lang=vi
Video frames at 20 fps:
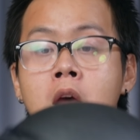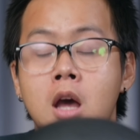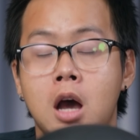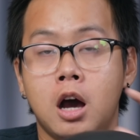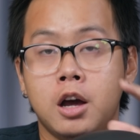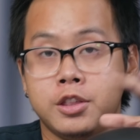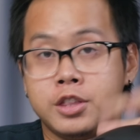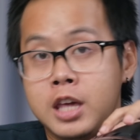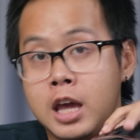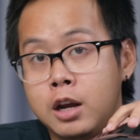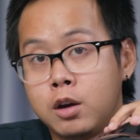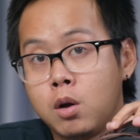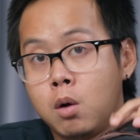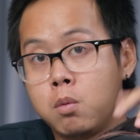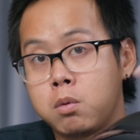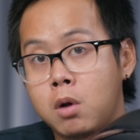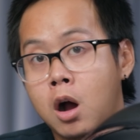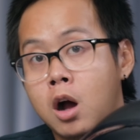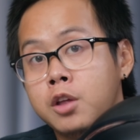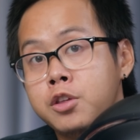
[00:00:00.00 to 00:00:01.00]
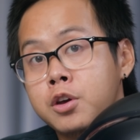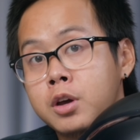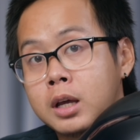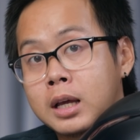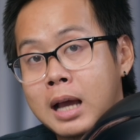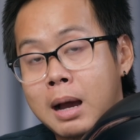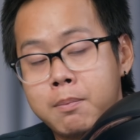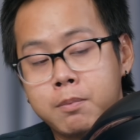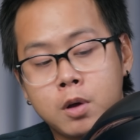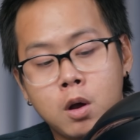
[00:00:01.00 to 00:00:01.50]
ở trên không có dưới
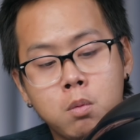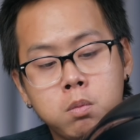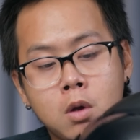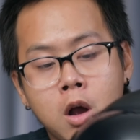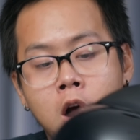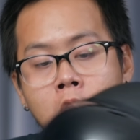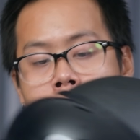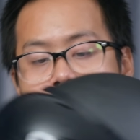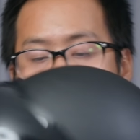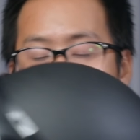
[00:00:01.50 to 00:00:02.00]
cầm không có